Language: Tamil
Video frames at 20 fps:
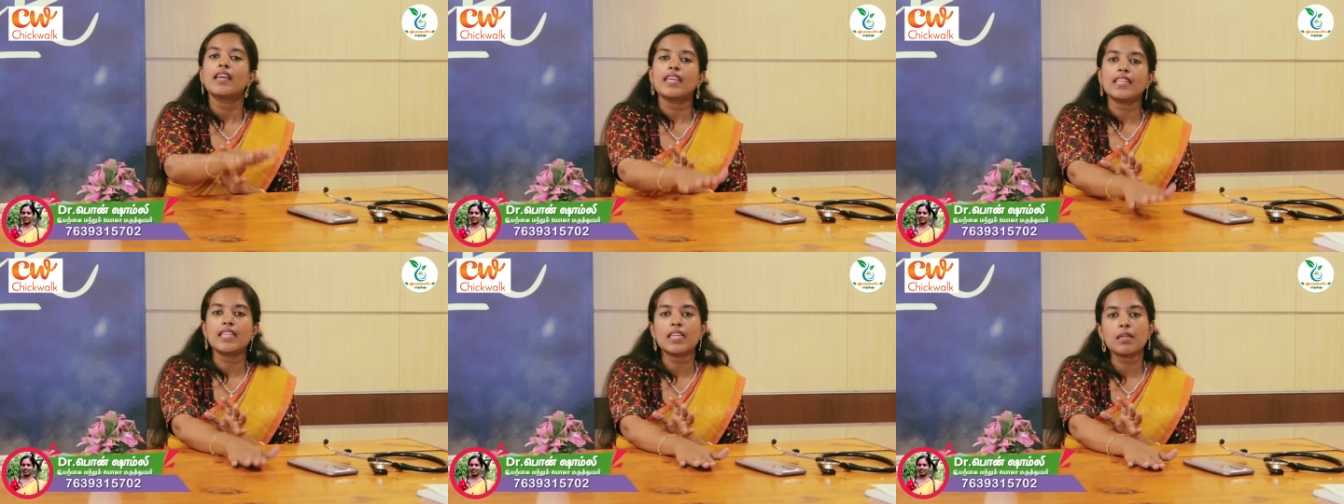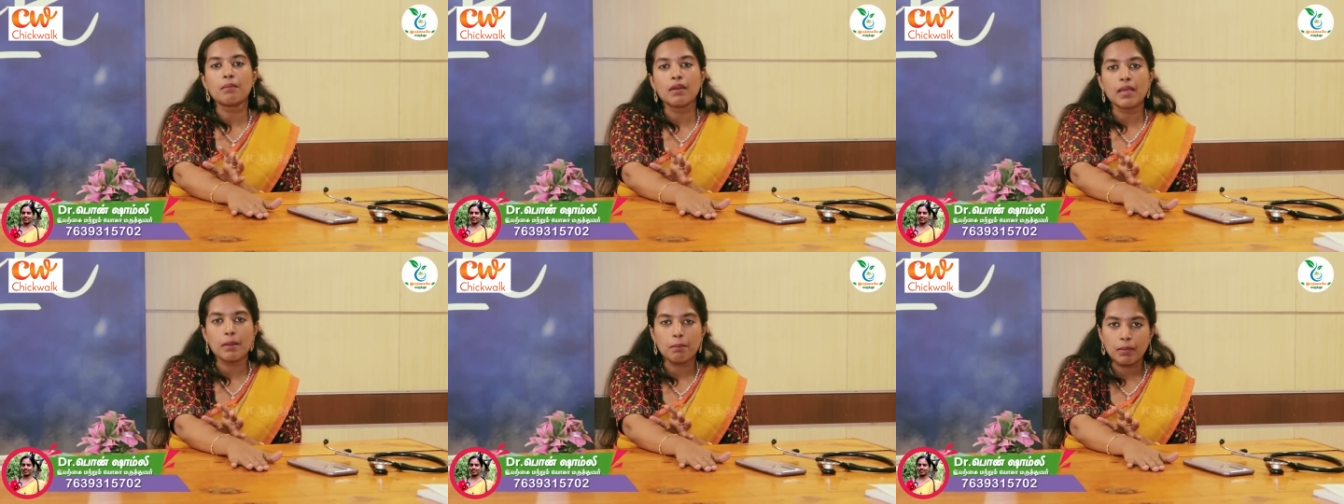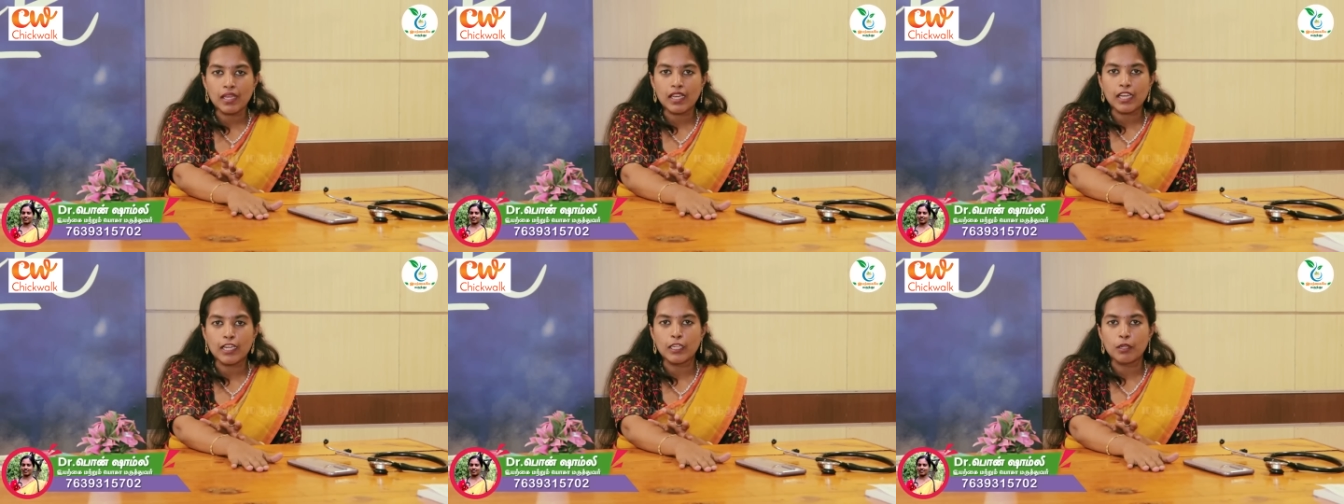இதை நம்ம
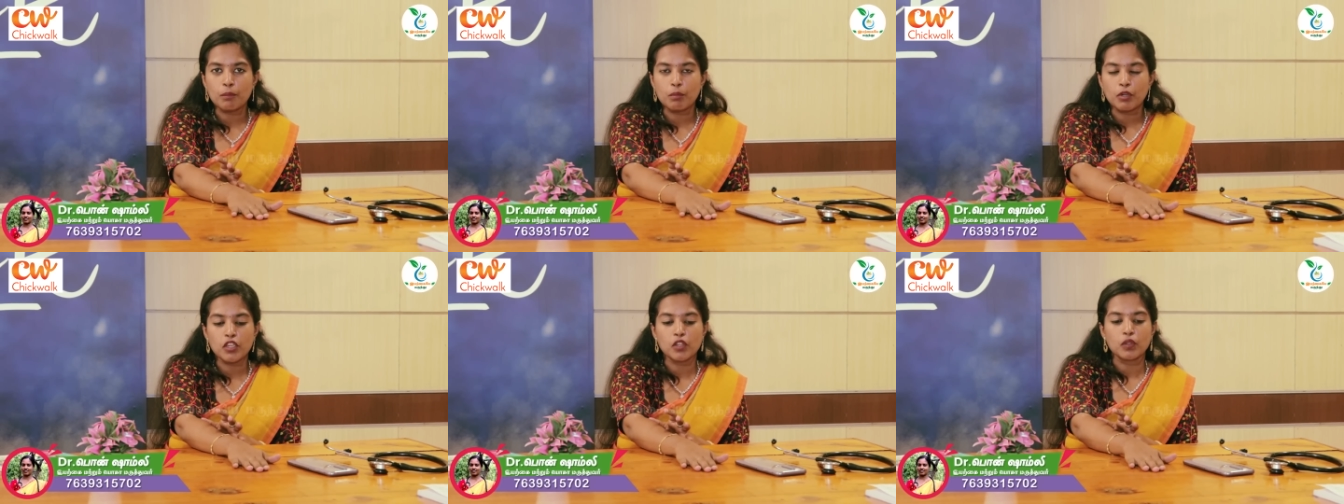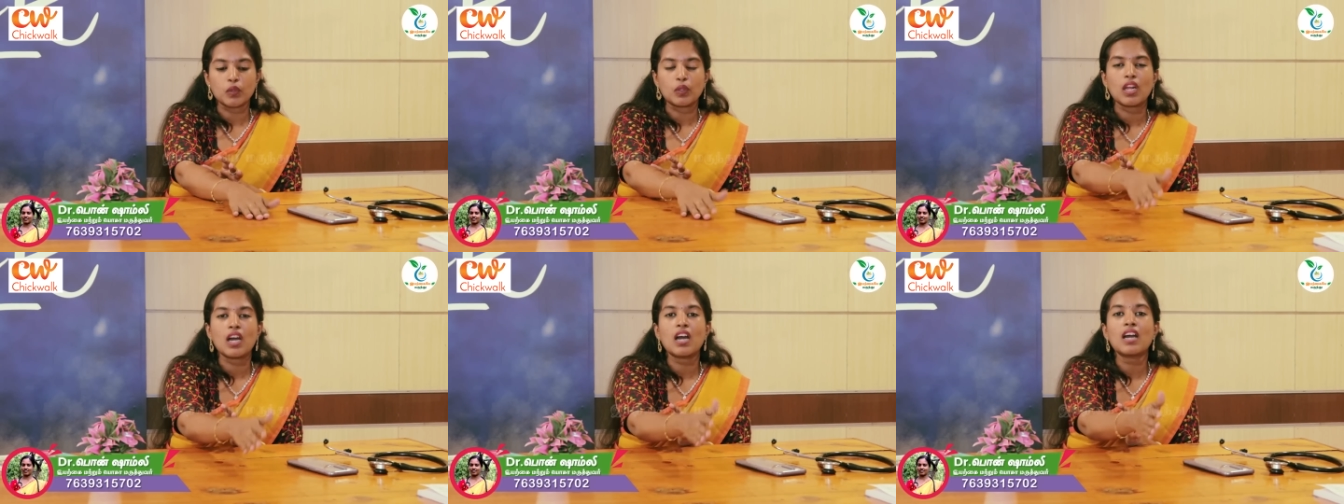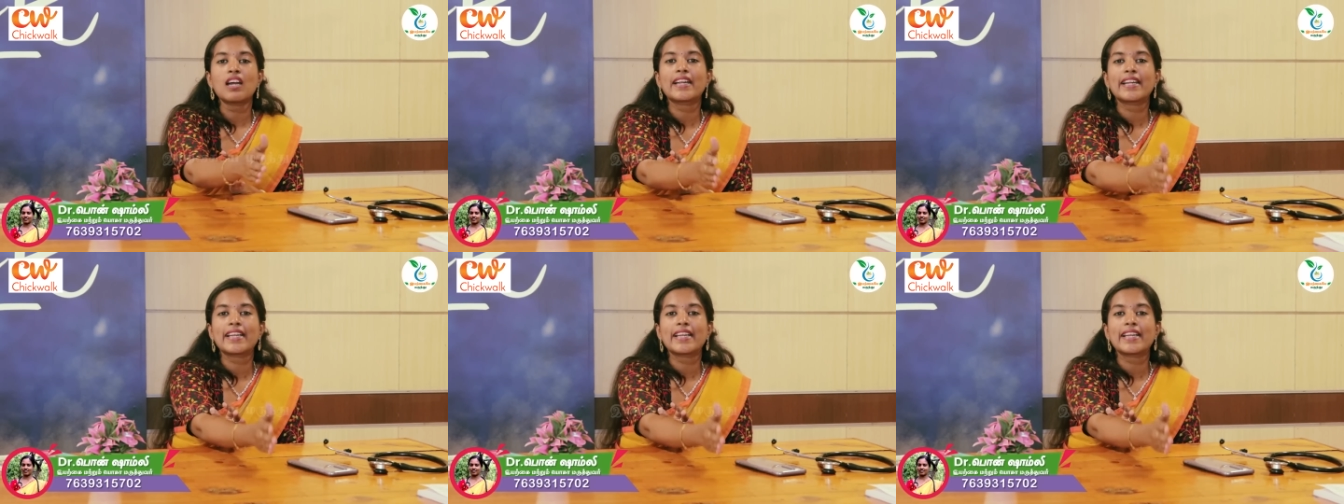எப்படி கண்டுபிடிக்கணும்னா